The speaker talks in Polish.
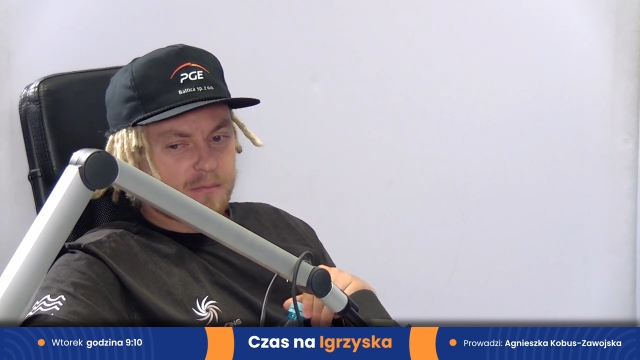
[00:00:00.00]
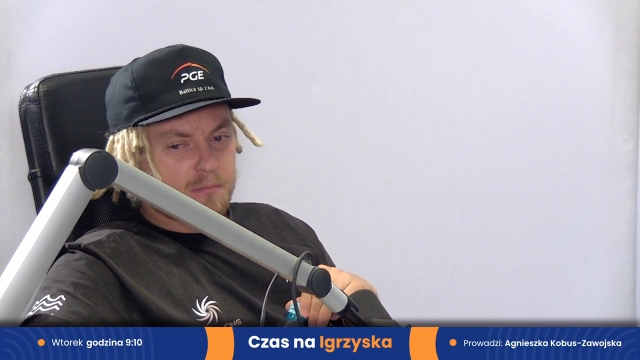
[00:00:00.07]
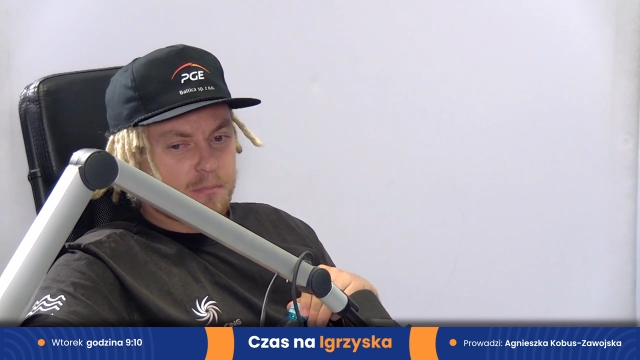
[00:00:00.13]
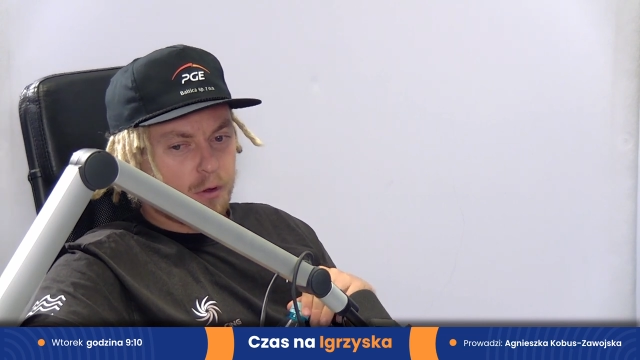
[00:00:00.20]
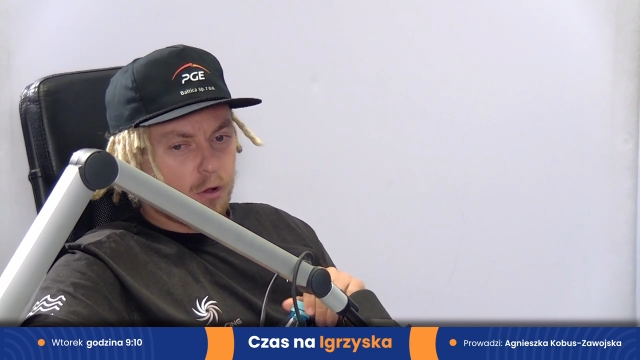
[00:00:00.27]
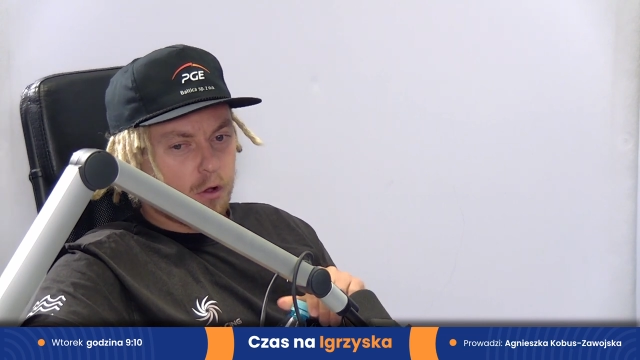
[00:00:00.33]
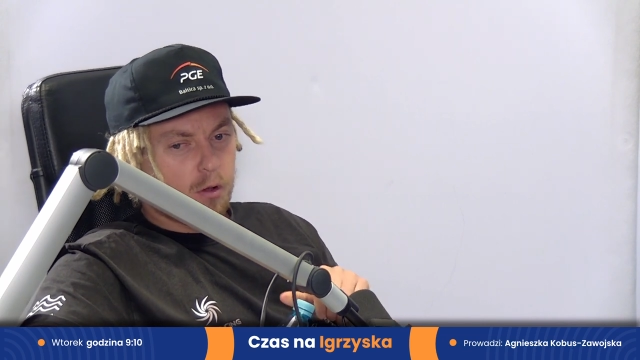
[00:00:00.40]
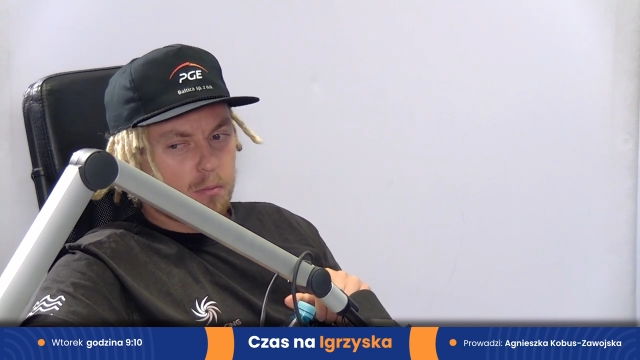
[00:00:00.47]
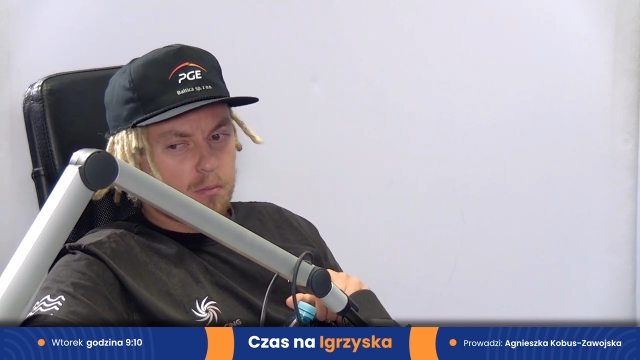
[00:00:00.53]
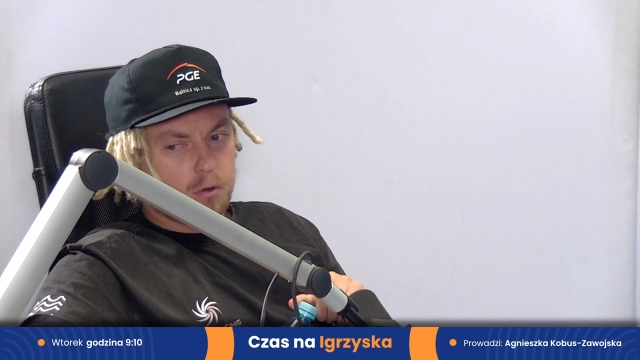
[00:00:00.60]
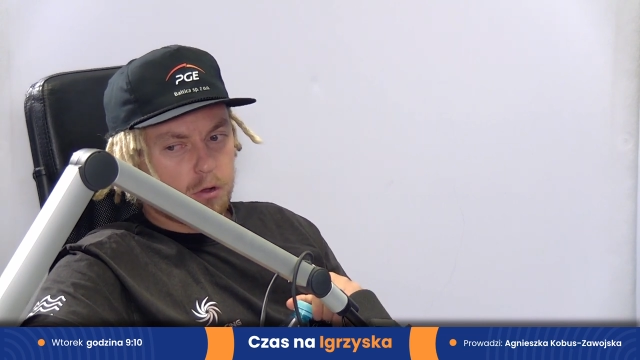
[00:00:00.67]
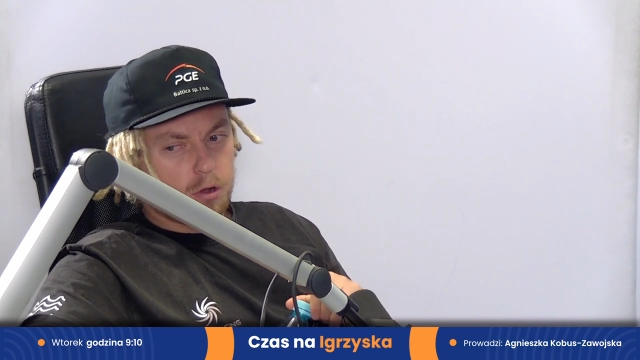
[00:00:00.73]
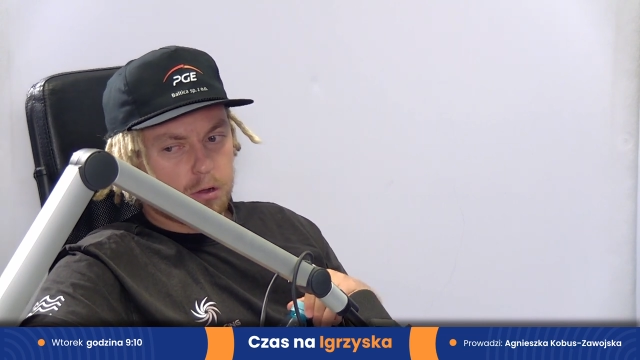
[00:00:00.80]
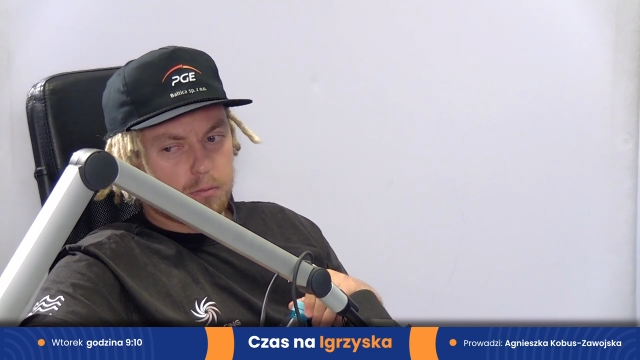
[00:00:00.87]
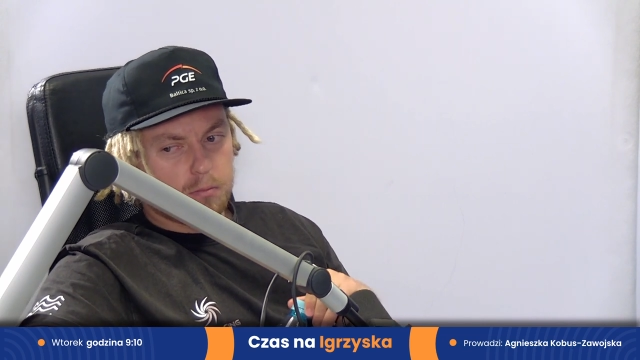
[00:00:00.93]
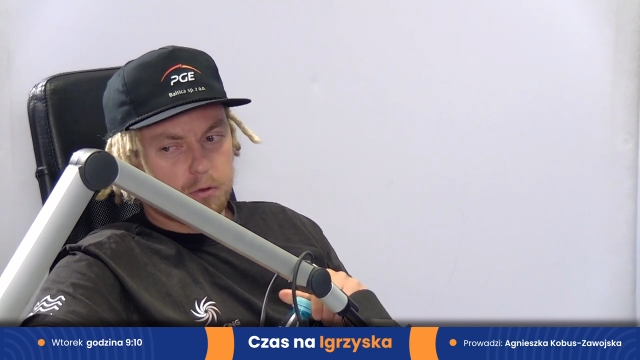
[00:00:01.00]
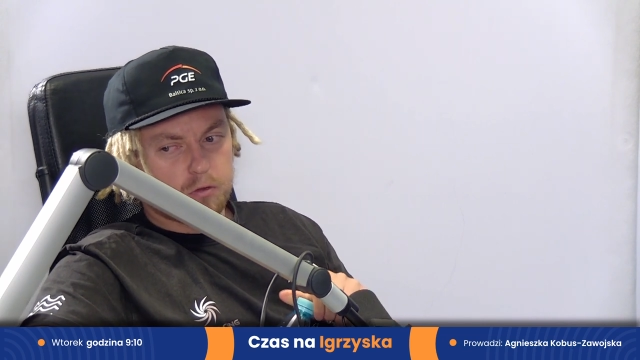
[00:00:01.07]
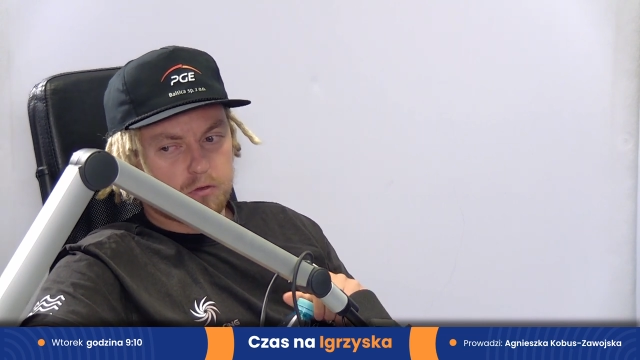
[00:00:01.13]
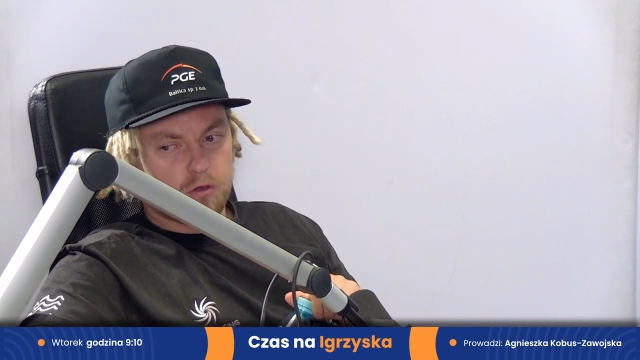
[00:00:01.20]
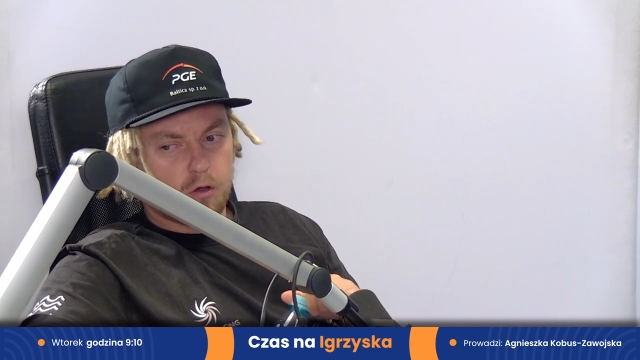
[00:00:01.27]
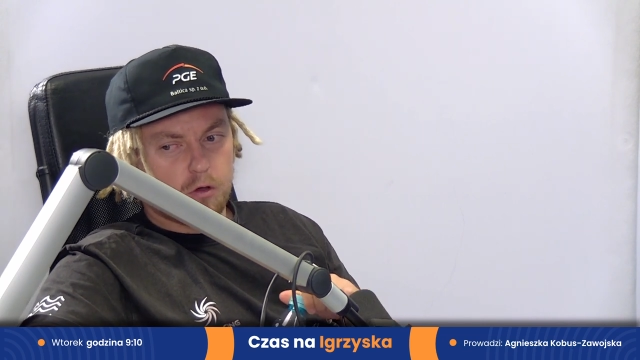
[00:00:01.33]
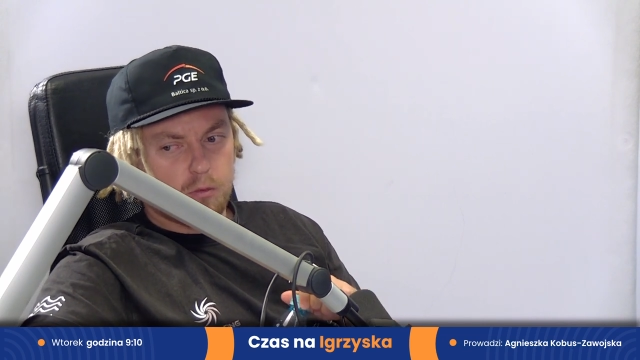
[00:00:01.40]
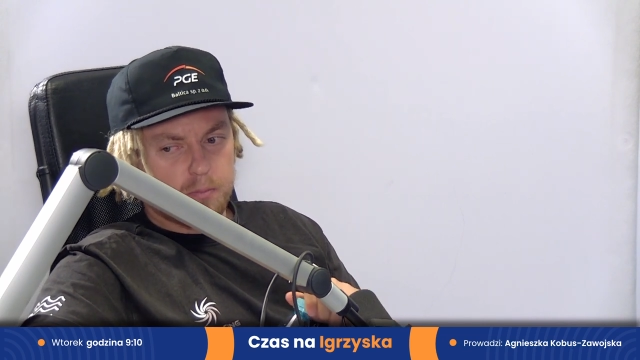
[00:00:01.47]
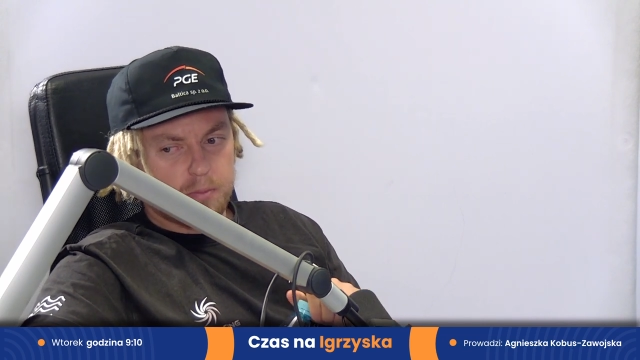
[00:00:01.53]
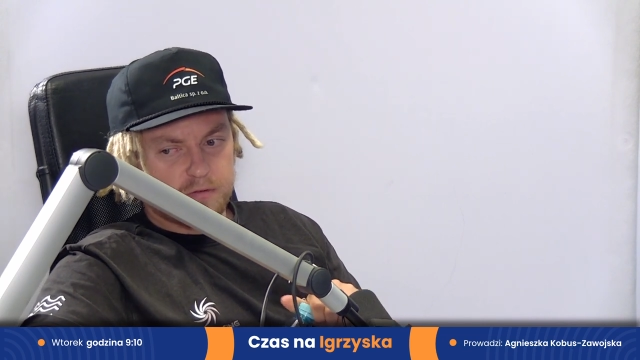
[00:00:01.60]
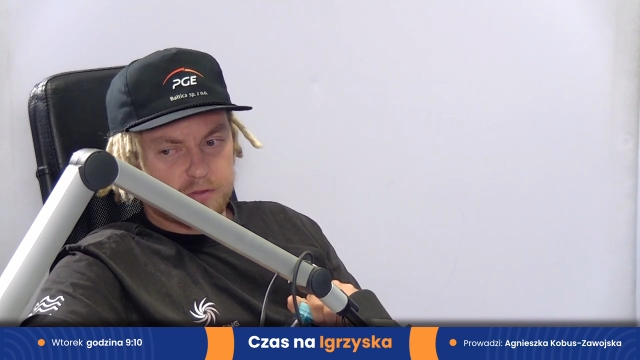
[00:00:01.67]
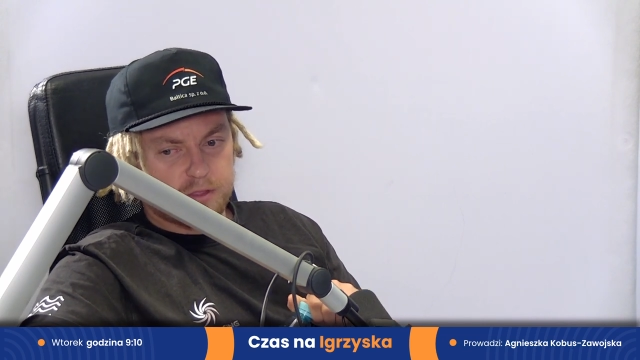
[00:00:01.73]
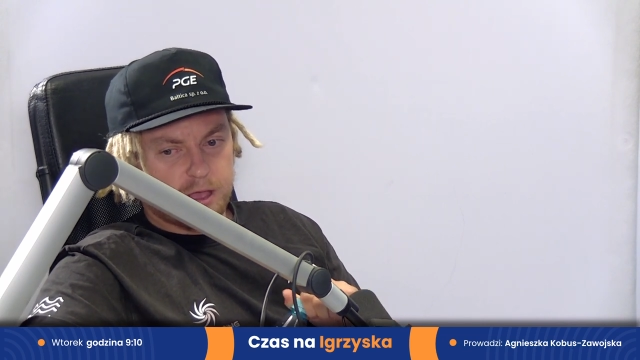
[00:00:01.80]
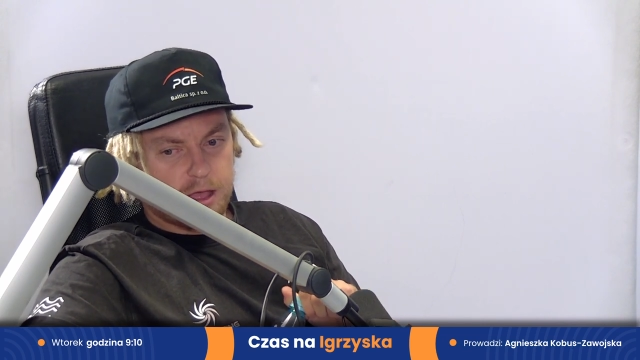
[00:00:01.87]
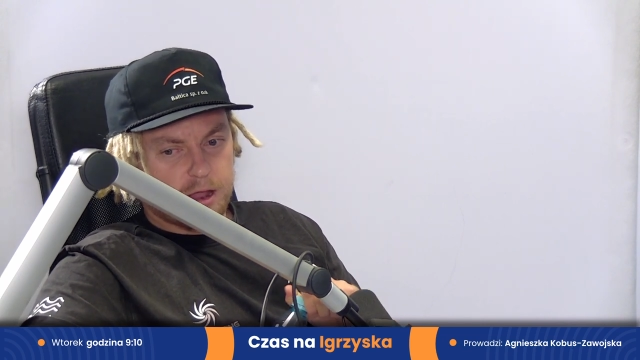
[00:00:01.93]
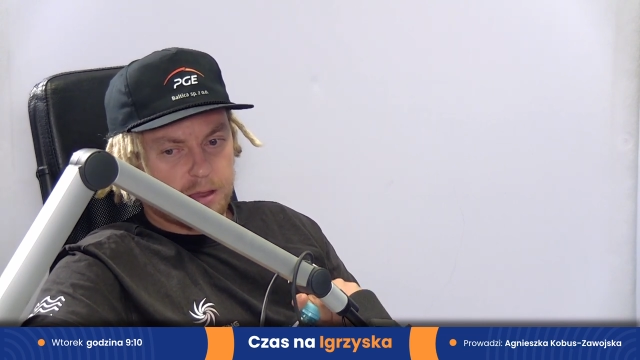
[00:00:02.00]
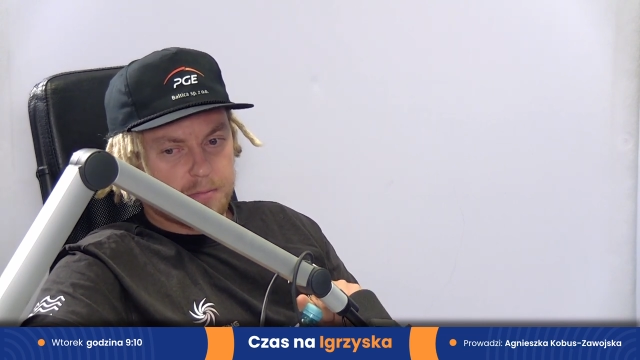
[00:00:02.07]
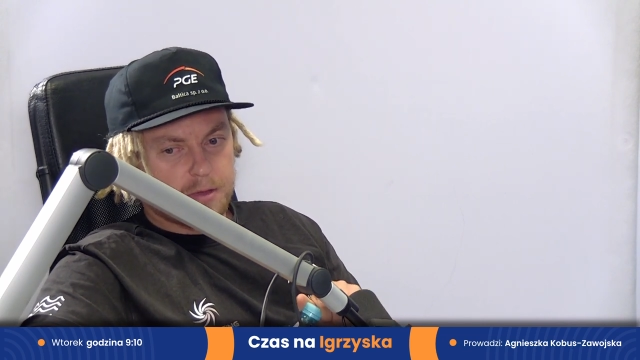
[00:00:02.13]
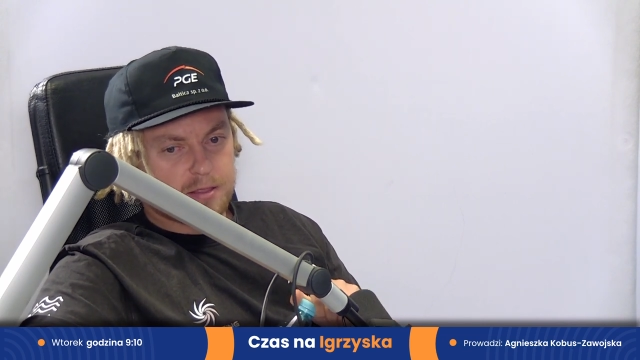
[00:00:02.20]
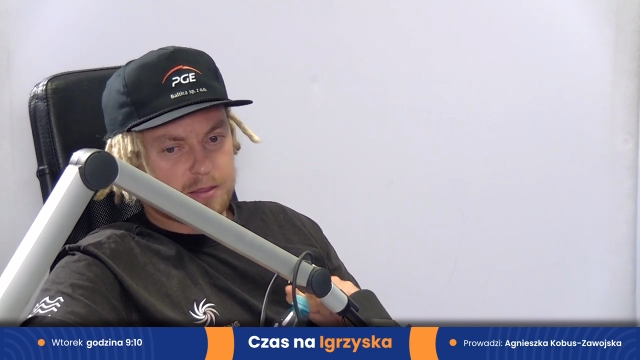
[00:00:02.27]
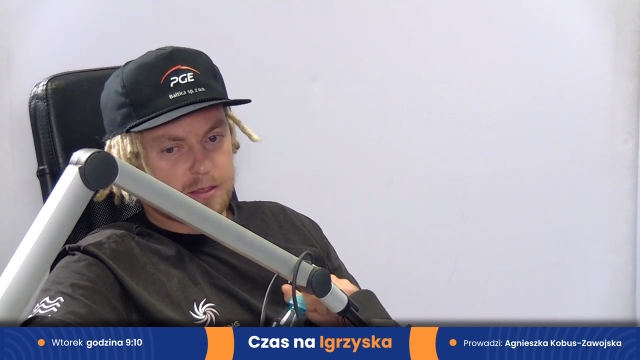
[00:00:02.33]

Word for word: bo, bo, bo są pewne elementy,